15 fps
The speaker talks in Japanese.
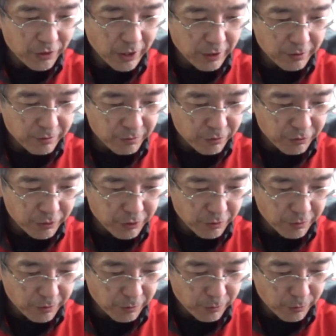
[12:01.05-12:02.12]
くない薄くで
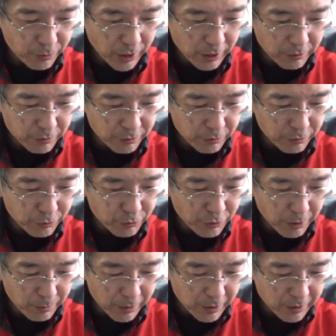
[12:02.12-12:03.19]
すよほんと軽く塗っと
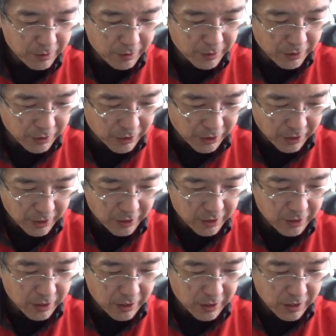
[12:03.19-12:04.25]
けばいいんじゃないか
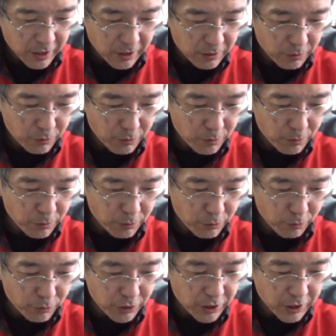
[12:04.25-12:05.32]
すると
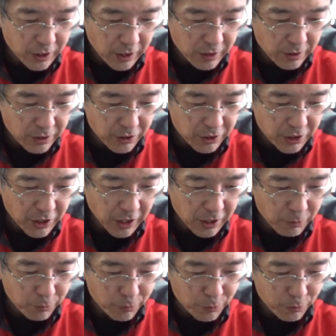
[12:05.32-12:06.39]
掃除がね次
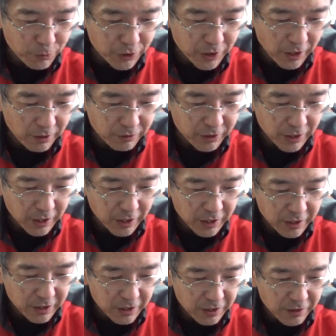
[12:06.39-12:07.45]
回の掃除が楽じゃない
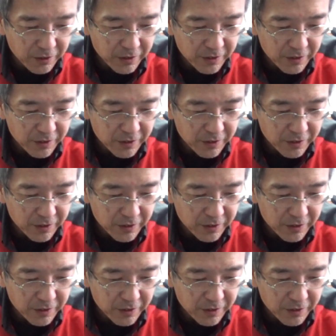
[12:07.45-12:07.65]
かっていう